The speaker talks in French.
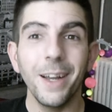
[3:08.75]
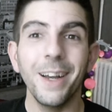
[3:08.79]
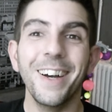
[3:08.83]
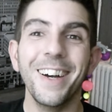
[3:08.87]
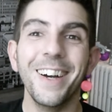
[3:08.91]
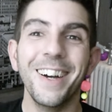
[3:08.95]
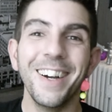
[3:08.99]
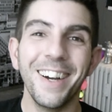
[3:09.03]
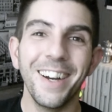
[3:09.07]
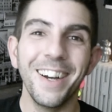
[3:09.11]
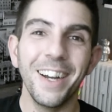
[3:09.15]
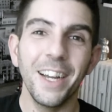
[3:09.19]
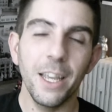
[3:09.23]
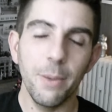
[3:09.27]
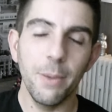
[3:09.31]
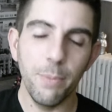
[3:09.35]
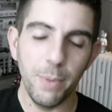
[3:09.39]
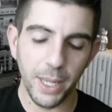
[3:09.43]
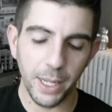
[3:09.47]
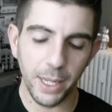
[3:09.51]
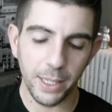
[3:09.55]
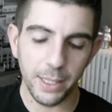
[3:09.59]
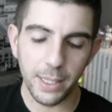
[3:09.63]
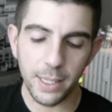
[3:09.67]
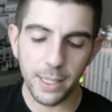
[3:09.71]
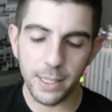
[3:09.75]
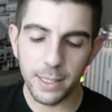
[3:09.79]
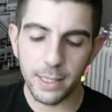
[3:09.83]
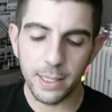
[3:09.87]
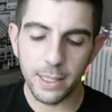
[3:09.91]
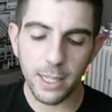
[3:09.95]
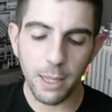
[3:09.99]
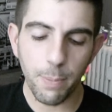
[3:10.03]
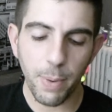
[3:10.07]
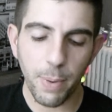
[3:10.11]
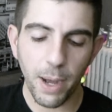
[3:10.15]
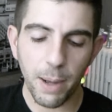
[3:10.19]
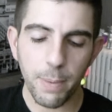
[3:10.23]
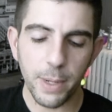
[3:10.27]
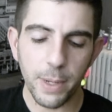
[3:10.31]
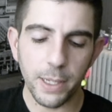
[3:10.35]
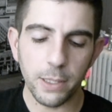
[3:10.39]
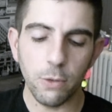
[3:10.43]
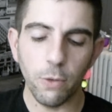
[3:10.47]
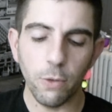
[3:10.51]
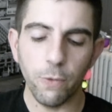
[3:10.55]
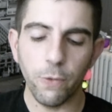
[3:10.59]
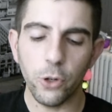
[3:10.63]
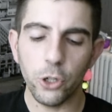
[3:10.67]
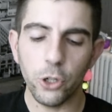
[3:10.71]
eh bien n'hésitez pas parce
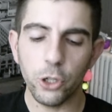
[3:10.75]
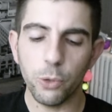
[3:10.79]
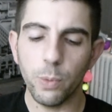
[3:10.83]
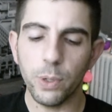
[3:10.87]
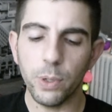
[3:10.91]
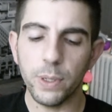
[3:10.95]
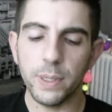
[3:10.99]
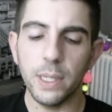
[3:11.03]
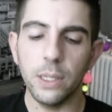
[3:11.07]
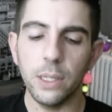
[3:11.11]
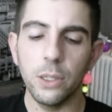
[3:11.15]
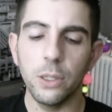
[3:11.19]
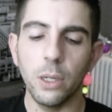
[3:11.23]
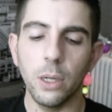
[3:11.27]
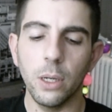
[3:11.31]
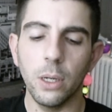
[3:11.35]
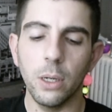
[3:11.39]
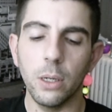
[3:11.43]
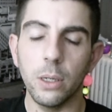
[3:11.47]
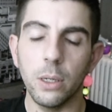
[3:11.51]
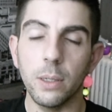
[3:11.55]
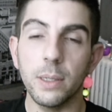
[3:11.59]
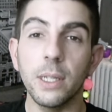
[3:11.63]
que franchement c'est un,